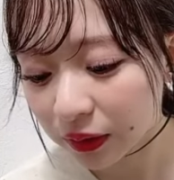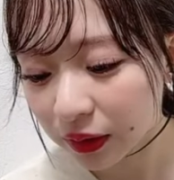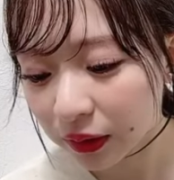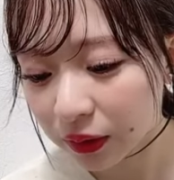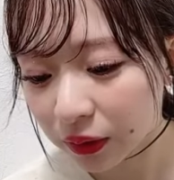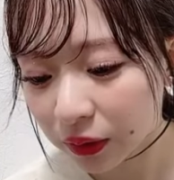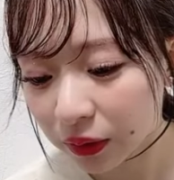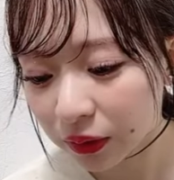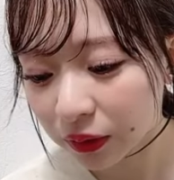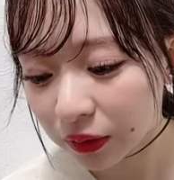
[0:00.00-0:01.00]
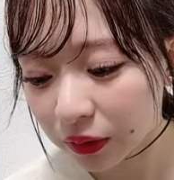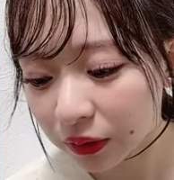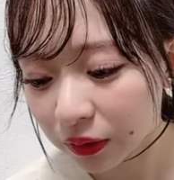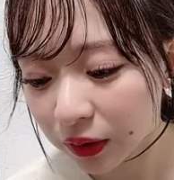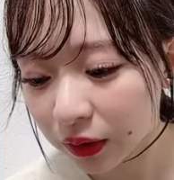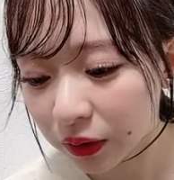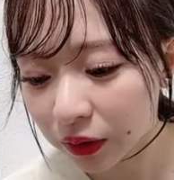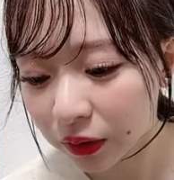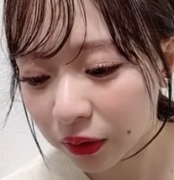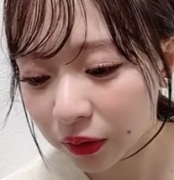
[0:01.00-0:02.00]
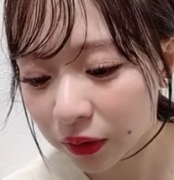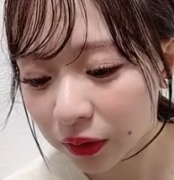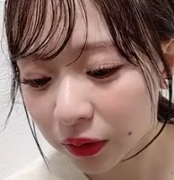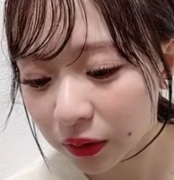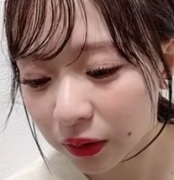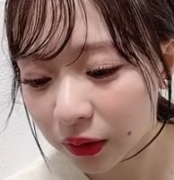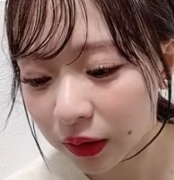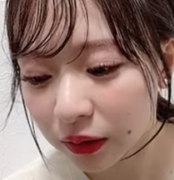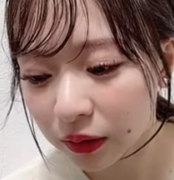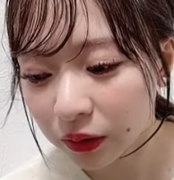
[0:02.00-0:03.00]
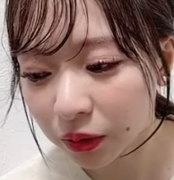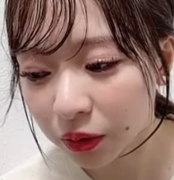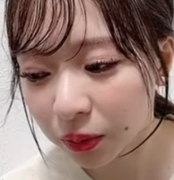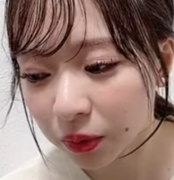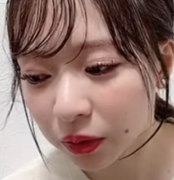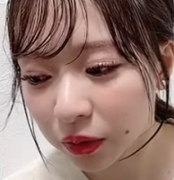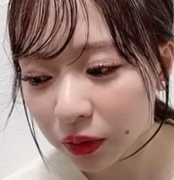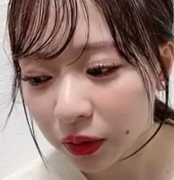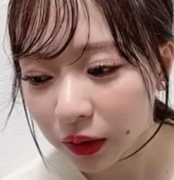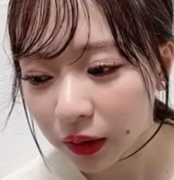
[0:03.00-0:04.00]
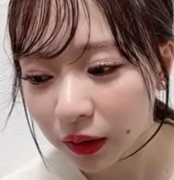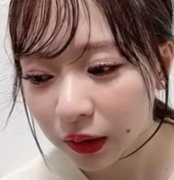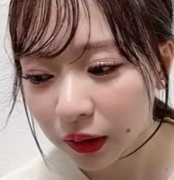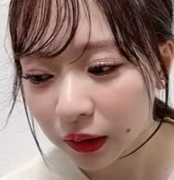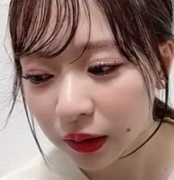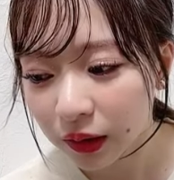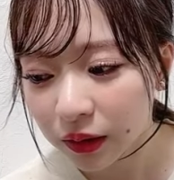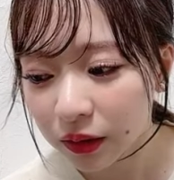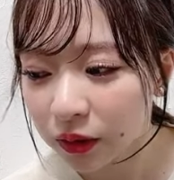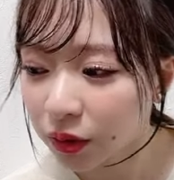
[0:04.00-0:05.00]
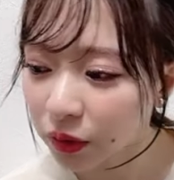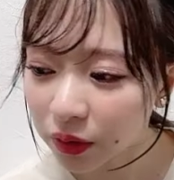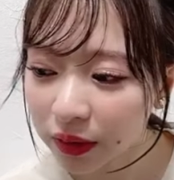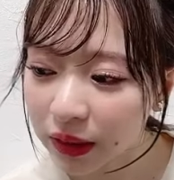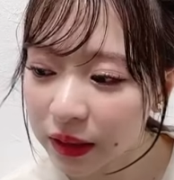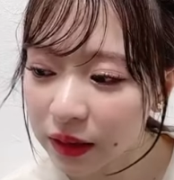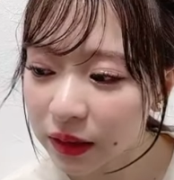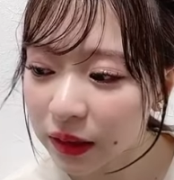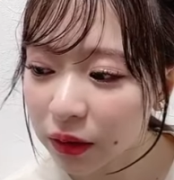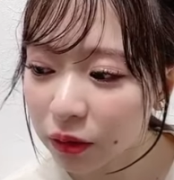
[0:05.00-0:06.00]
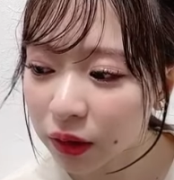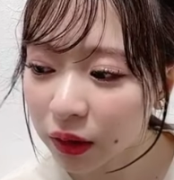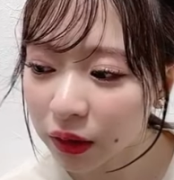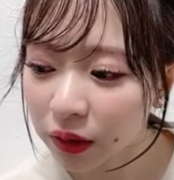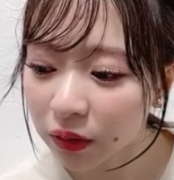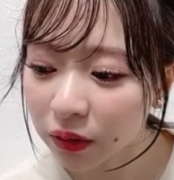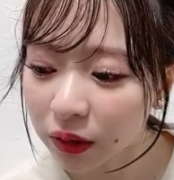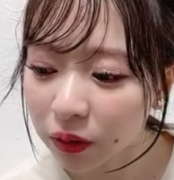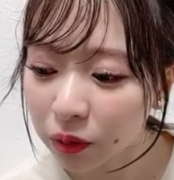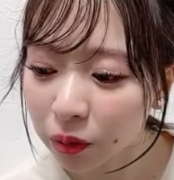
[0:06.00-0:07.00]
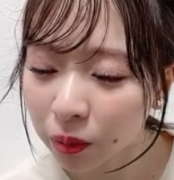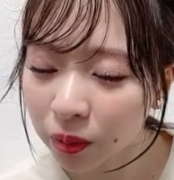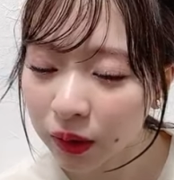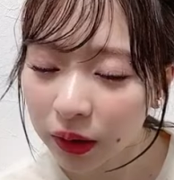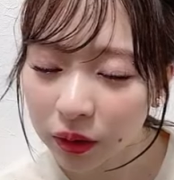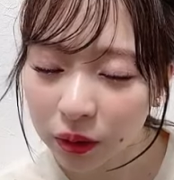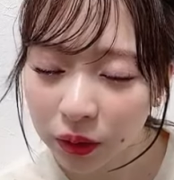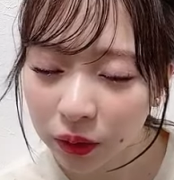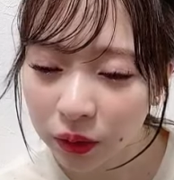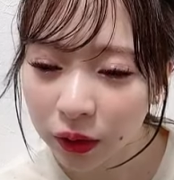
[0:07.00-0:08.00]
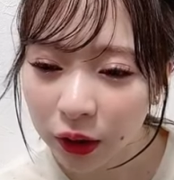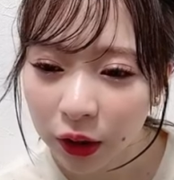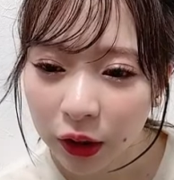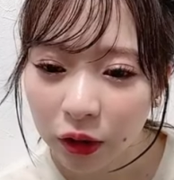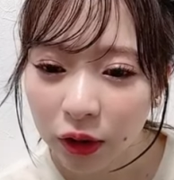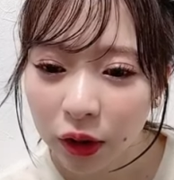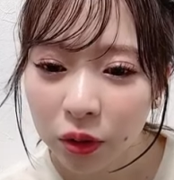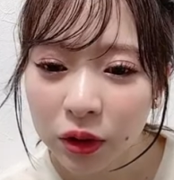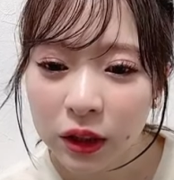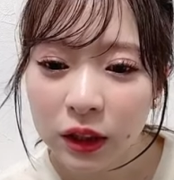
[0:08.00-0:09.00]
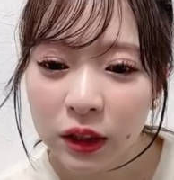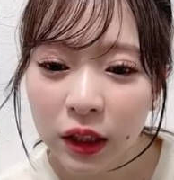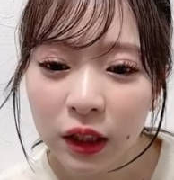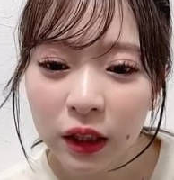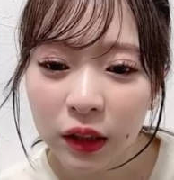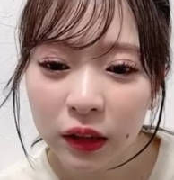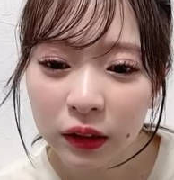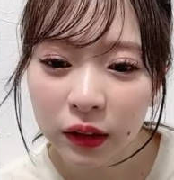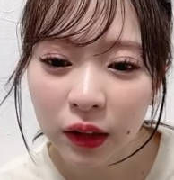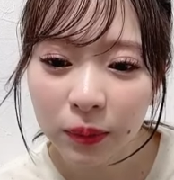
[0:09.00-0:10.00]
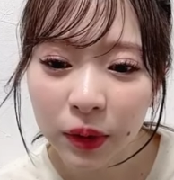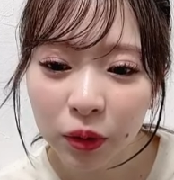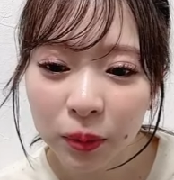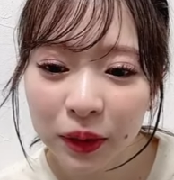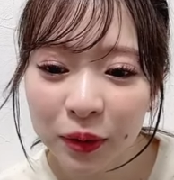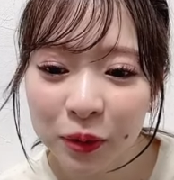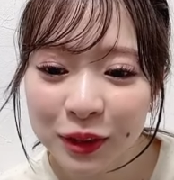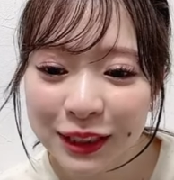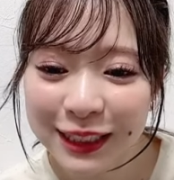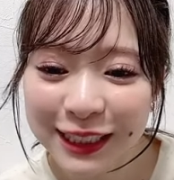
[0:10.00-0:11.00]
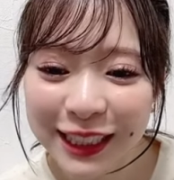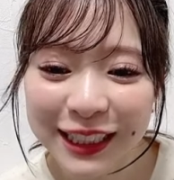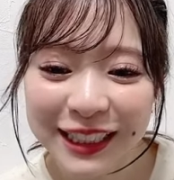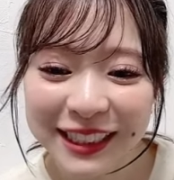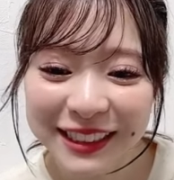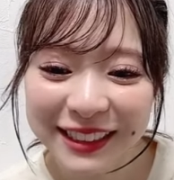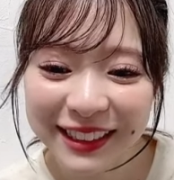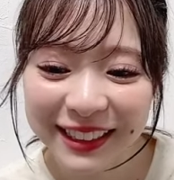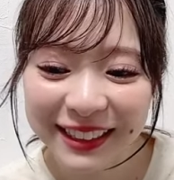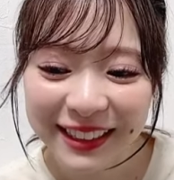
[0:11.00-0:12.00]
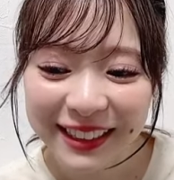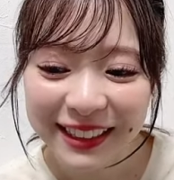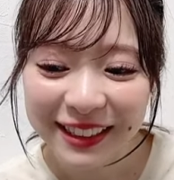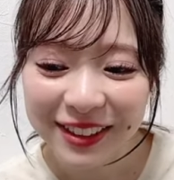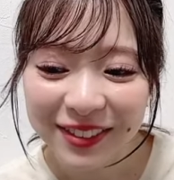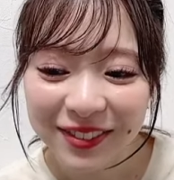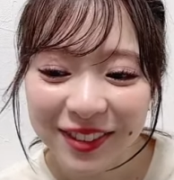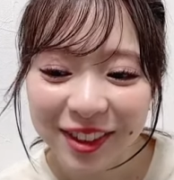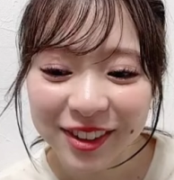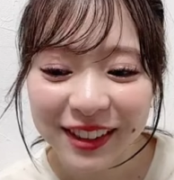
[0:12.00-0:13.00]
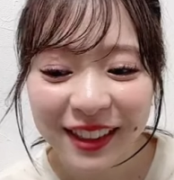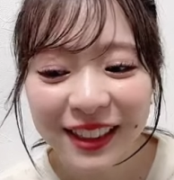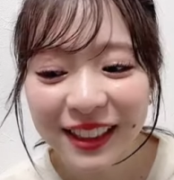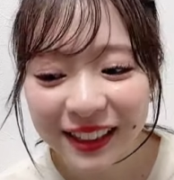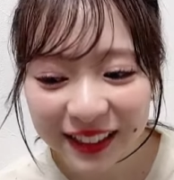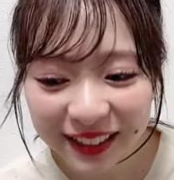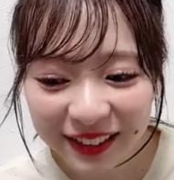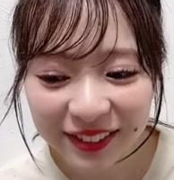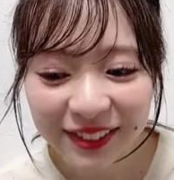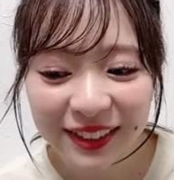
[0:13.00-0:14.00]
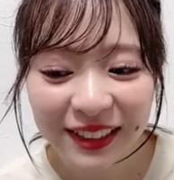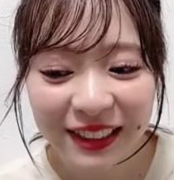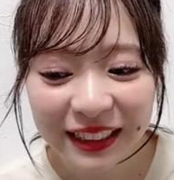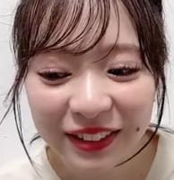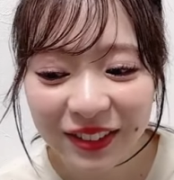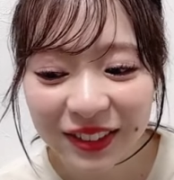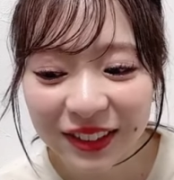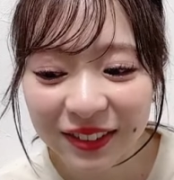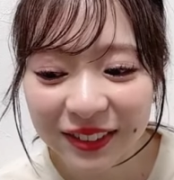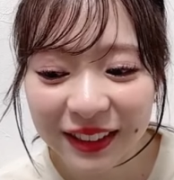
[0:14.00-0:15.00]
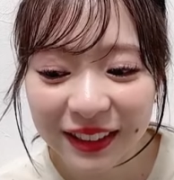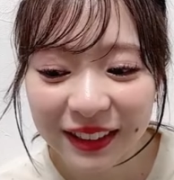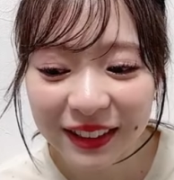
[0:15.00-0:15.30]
きっといろいろ気づくことも気づくこととか気づきとかがきっとあると思うからそれをてほしいなってまとめてほしいなって、まあ、2人かなその2人がこうまとめ